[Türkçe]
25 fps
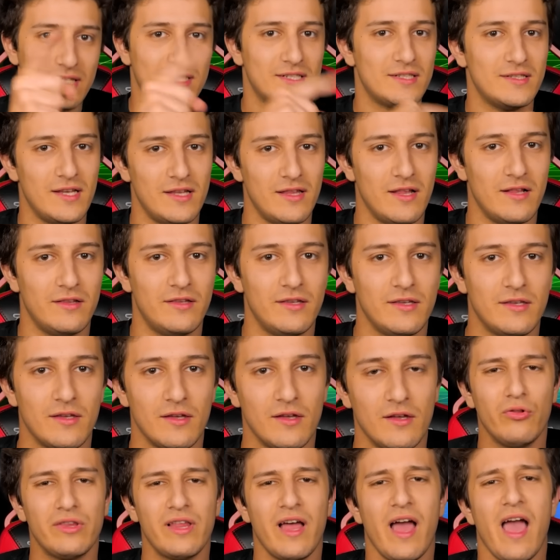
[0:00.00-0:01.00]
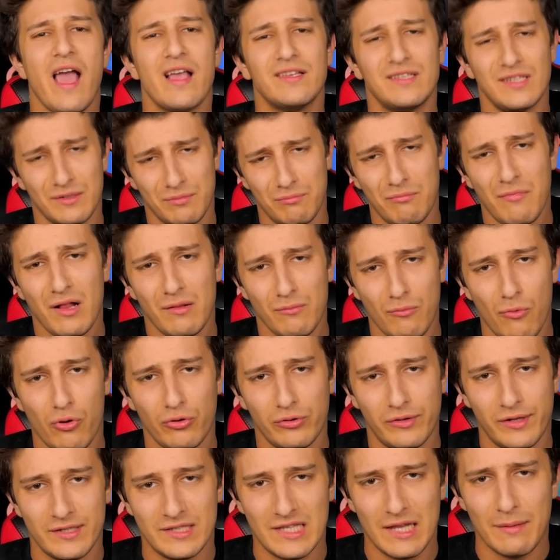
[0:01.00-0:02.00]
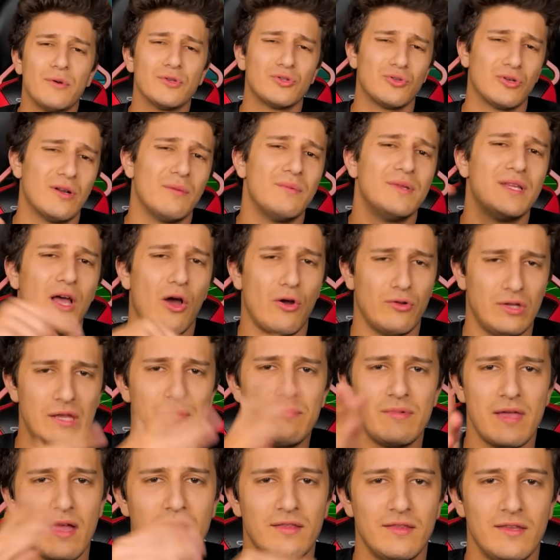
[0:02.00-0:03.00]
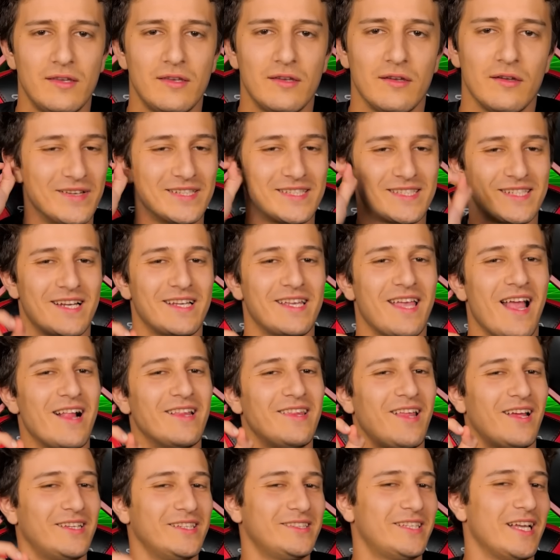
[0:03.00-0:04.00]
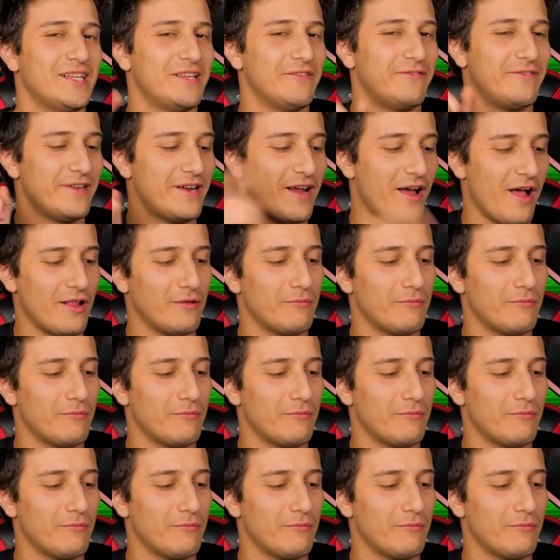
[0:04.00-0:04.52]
birisinde yenildik. Onda ezik mal mortis. Ama sonra bir daha oynayıp yendik. Ve sıra geldi artık teklifleri